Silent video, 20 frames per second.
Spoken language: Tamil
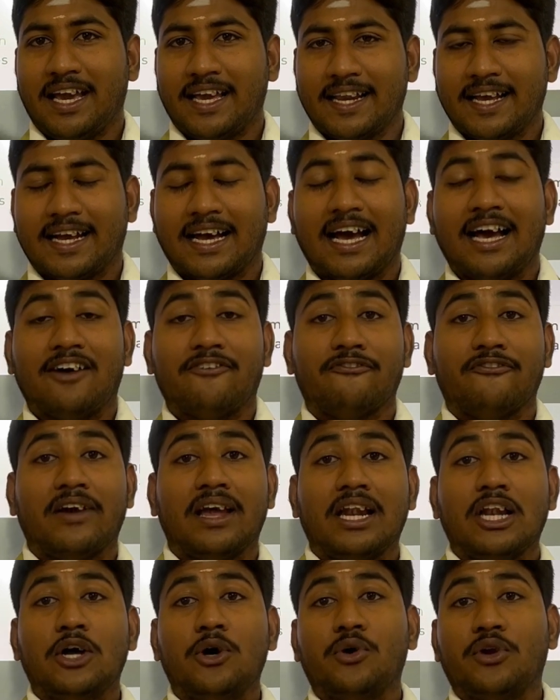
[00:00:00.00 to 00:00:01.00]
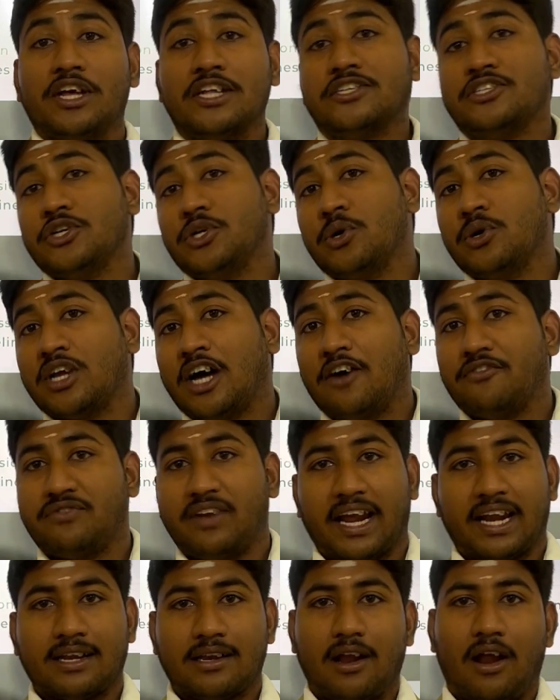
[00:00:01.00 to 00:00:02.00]
இருக்க வெள்ளூர் இன்ஸ்டிடியூட் ஆஃப்
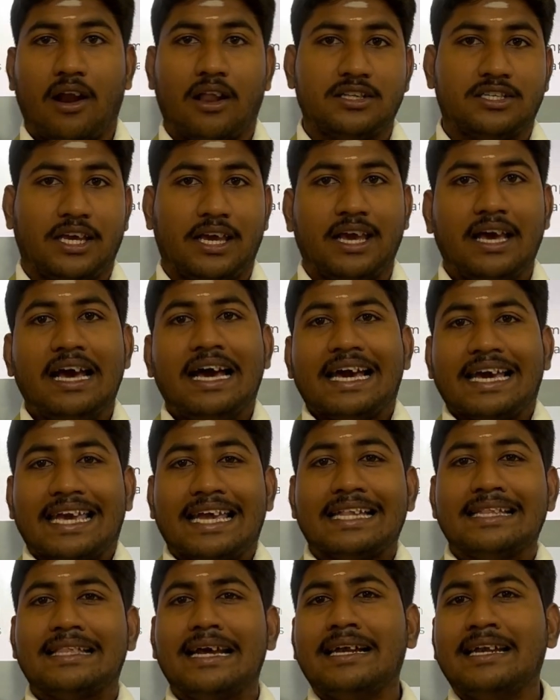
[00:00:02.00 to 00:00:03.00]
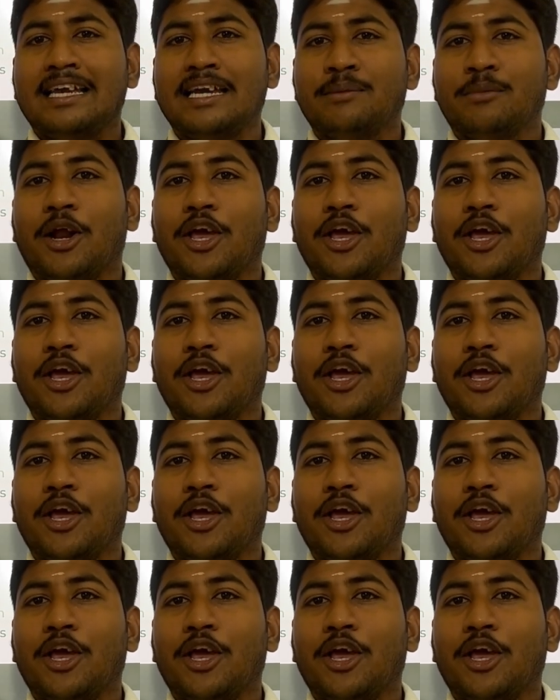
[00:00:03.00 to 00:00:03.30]
டெக்னாலஜி இந்த டீம்டு